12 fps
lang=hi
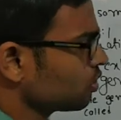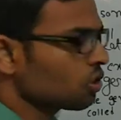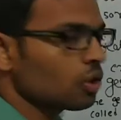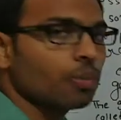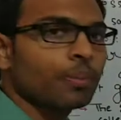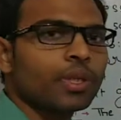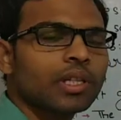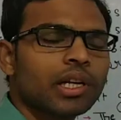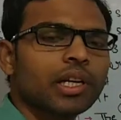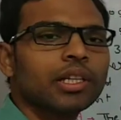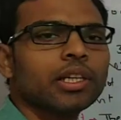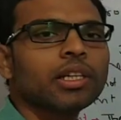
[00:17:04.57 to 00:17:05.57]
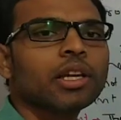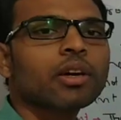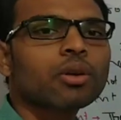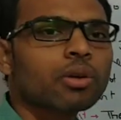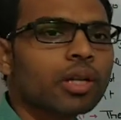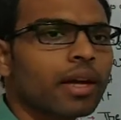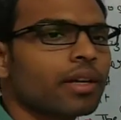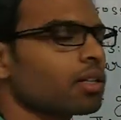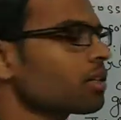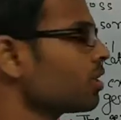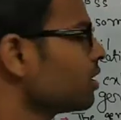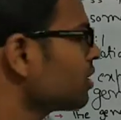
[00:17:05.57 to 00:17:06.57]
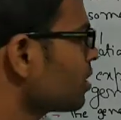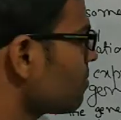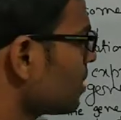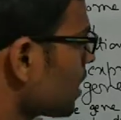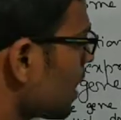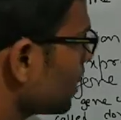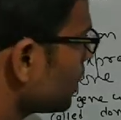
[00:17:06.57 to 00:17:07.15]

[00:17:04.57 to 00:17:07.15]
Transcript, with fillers: तो पिछले दिन हेक्ट्रोजाइगस कंडीशन बताए